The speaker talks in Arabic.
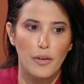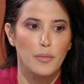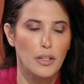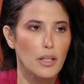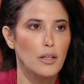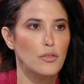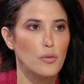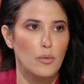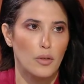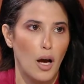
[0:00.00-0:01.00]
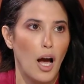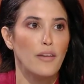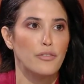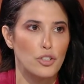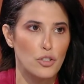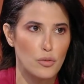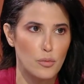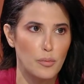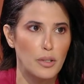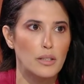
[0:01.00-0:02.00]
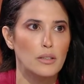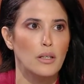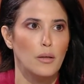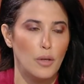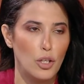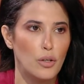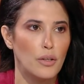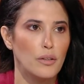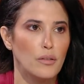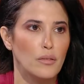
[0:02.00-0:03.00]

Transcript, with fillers: في امريكا ايوه افريج 800 مليون